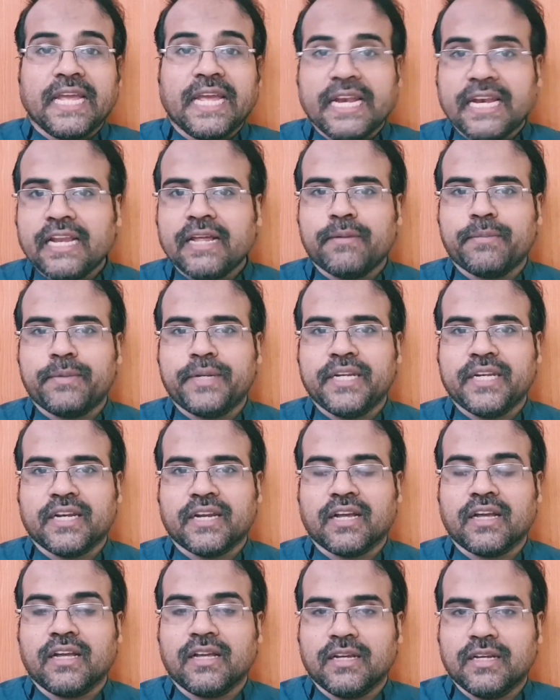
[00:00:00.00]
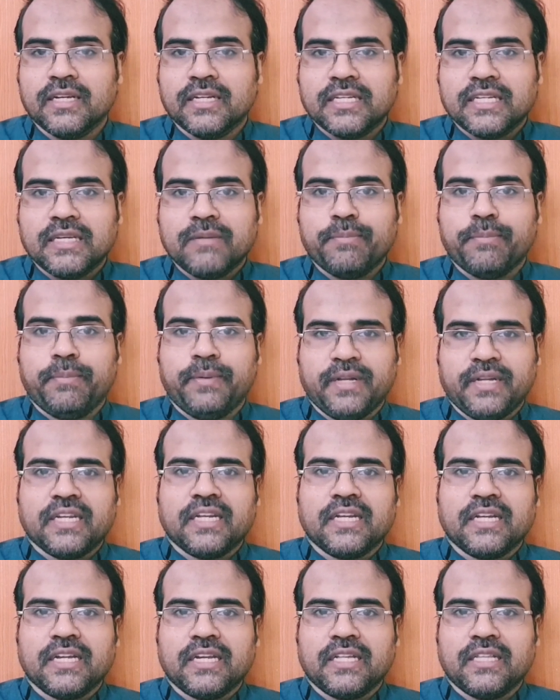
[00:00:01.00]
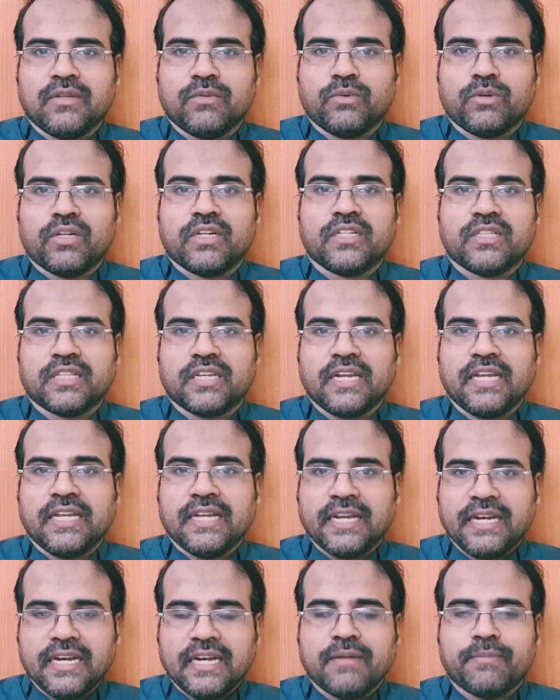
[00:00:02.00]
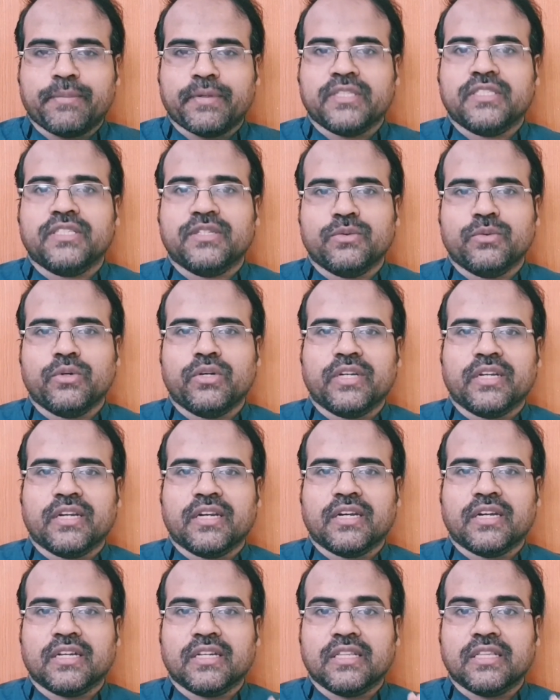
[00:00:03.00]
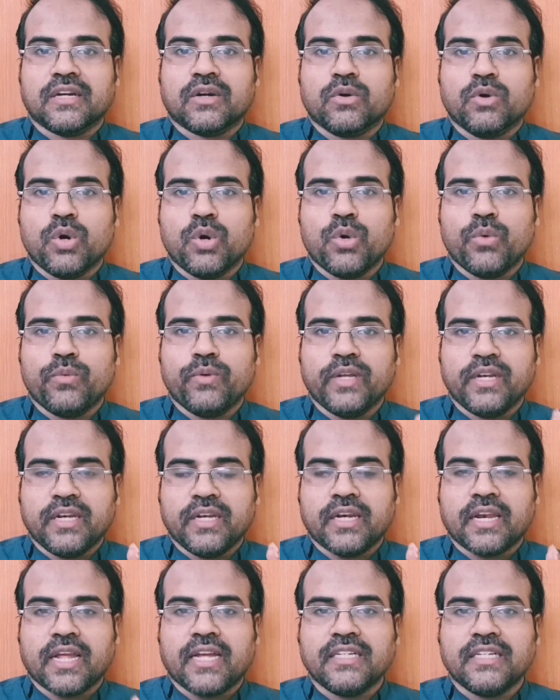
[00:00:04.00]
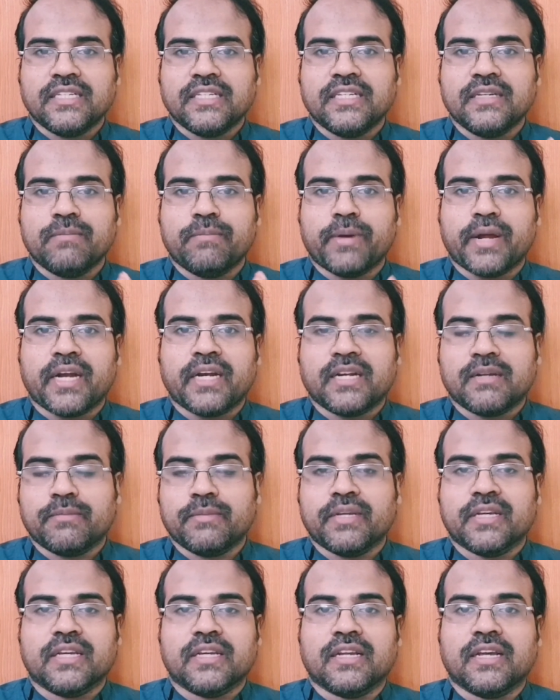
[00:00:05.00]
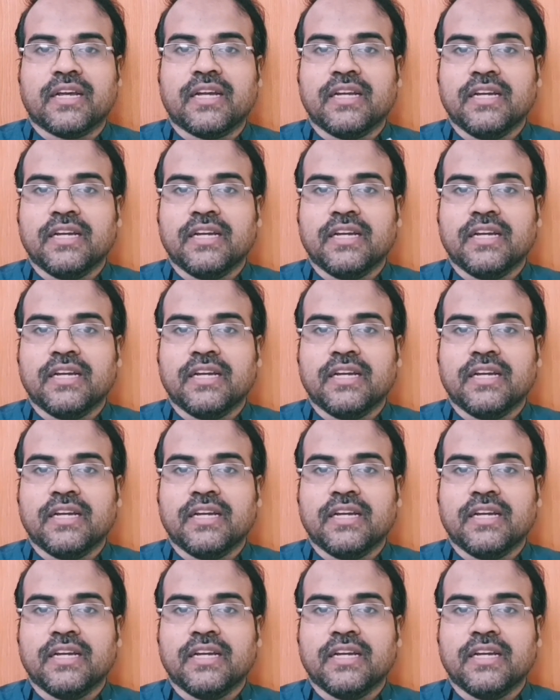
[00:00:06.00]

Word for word: என்ன அப்படின்னா இப்போ இருக்கிற இந்த உலகத்தில் என்ன பிரச்சனை ஓடிக்கிட்டு இருக்கு இந்த கோவிட் நைன்டீன் பேண்டமிக்கில்